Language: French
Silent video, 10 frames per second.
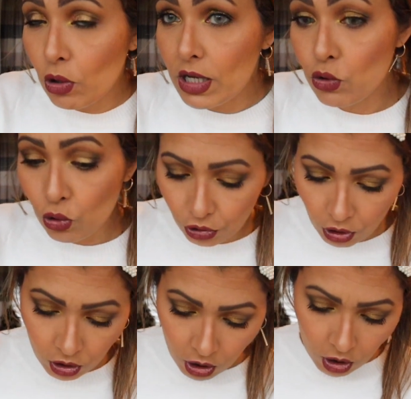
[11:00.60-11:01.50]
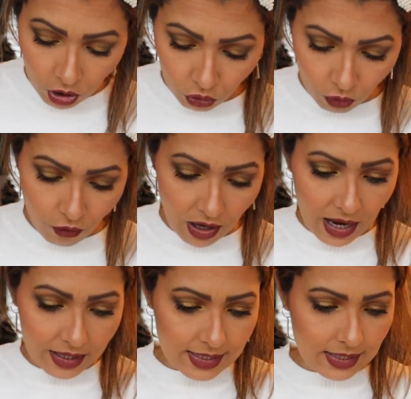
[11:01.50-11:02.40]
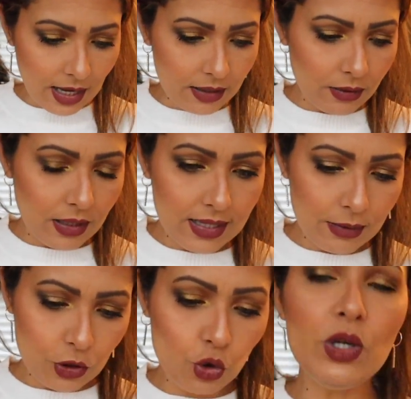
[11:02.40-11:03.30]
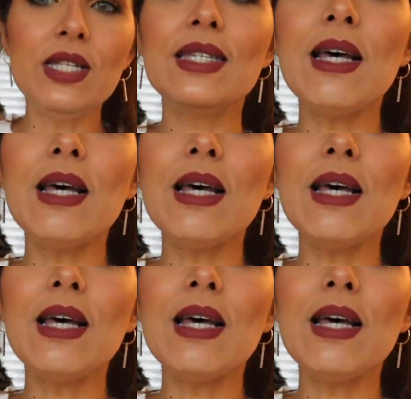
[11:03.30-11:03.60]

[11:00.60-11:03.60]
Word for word: que les autres. Donc voilà, c'est un suite